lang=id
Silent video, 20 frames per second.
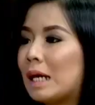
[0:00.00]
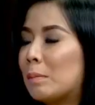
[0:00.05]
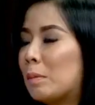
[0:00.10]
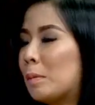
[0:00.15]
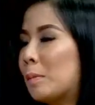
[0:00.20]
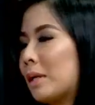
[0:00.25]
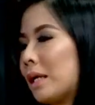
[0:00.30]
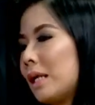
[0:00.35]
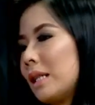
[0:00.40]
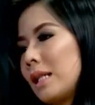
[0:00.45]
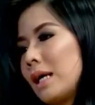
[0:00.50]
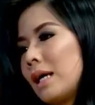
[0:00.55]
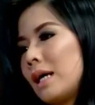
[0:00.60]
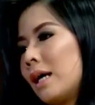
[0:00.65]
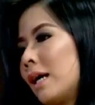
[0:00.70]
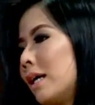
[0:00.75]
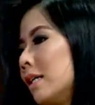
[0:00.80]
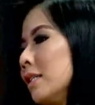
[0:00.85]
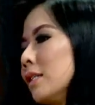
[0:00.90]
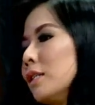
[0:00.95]

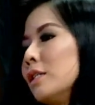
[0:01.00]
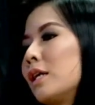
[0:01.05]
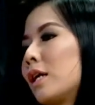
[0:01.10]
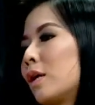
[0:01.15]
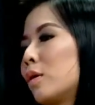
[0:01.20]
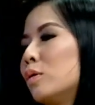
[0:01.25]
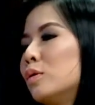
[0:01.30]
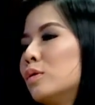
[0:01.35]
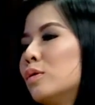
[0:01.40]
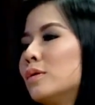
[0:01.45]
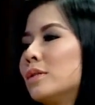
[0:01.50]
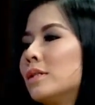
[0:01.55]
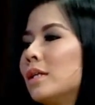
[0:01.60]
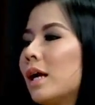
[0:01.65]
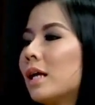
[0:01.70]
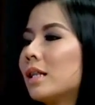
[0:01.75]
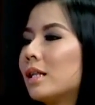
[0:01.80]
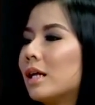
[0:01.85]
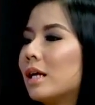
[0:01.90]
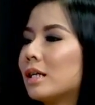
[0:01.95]
pemerintahan secara
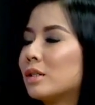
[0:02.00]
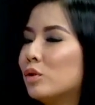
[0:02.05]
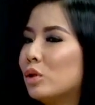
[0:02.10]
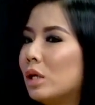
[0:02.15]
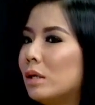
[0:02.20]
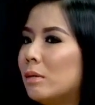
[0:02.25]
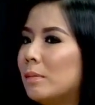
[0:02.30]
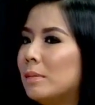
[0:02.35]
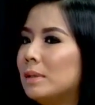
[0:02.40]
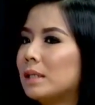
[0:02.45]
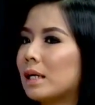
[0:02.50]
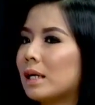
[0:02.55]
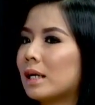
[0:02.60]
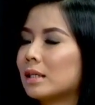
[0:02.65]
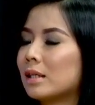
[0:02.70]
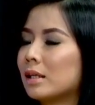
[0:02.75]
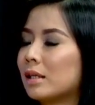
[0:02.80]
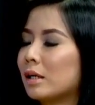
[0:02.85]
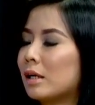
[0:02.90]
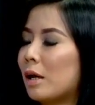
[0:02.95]
khususnya, tidak juga
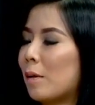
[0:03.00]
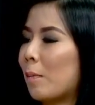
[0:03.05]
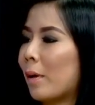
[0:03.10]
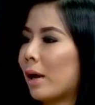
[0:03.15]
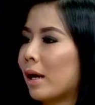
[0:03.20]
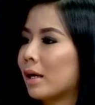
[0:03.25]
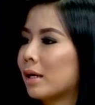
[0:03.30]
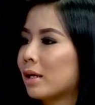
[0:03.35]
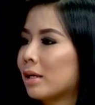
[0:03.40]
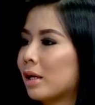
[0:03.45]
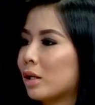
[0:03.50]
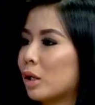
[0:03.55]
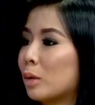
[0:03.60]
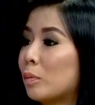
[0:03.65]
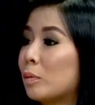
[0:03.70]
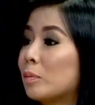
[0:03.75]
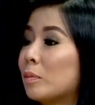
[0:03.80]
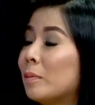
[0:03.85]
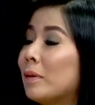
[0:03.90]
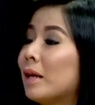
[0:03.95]
membicarakan tentang DPR
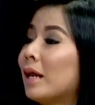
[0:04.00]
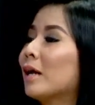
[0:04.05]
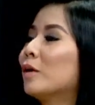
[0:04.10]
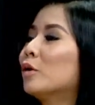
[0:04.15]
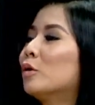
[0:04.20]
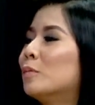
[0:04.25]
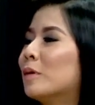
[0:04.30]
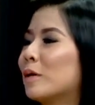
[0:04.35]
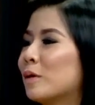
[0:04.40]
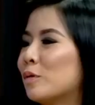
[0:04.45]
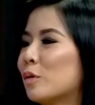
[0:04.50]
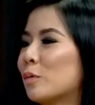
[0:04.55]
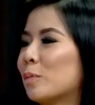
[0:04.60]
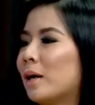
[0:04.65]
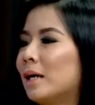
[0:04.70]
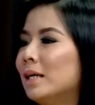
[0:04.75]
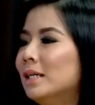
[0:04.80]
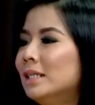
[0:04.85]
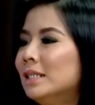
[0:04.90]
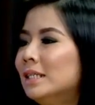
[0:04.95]
ataupun pemilihan gubernur,
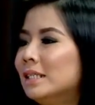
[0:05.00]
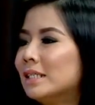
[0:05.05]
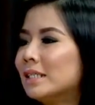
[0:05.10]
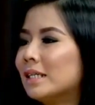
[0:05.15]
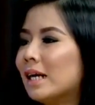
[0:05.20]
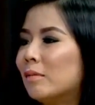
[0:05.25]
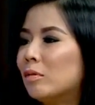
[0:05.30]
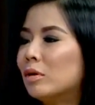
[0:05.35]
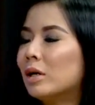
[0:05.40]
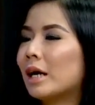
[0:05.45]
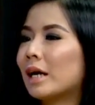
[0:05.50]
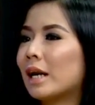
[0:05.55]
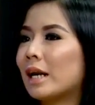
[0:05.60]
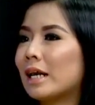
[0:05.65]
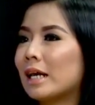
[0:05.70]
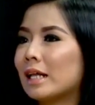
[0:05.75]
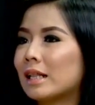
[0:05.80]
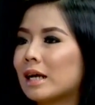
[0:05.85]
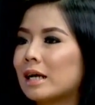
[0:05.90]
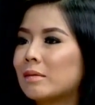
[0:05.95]
Pak. Ya. Namun hari ini
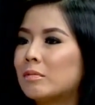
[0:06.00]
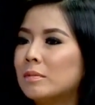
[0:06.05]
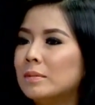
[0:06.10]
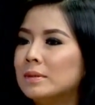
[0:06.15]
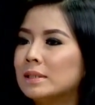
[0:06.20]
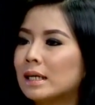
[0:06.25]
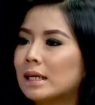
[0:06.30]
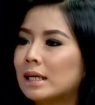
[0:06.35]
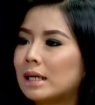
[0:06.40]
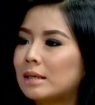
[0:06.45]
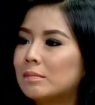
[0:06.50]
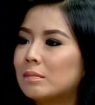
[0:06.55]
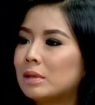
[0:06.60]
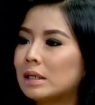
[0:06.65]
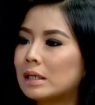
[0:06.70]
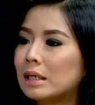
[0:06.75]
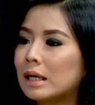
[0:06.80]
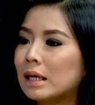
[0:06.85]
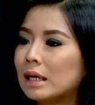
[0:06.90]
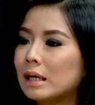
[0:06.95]
kita akan membicarakan
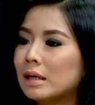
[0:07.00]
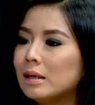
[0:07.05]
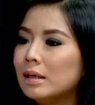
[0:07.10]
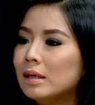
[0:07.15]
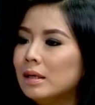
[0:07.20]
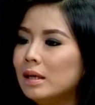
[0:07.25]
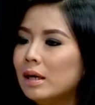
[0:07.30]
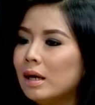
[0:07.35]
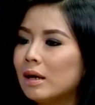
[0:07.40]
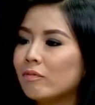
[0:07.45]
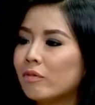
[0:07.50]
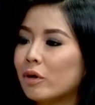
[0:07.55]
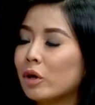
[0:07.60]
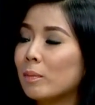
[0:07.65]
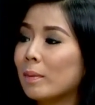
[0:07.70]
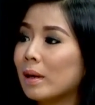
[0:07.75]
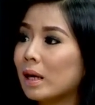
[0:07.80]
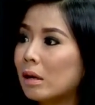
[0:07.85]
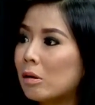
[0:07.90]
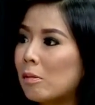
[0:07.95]
mengenai
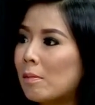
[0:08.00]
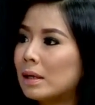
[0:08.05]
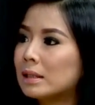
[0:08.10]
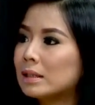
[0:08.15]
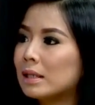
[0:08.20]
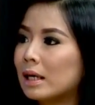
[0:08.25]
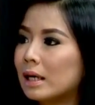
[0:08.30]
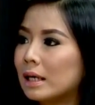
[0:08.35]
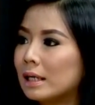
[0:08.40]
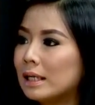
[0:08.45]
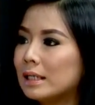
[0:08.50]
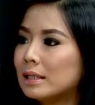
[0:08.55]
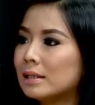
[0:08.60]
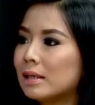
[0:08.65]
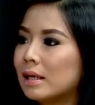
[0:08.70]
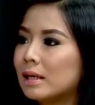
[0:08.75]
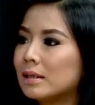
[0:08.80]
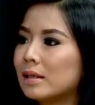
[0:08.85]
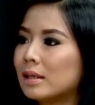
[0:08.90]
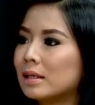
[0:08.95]
fenomena yang memang sekarang ini
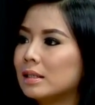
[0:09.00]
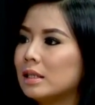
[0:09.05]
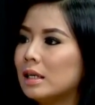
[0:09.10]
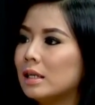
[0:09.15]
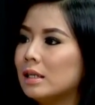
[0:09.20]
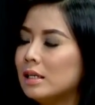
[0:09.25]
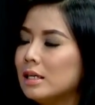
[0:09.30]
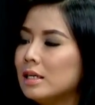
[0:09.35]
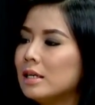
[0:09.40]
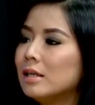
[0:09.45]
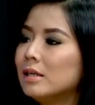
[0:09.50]
sedang terjadi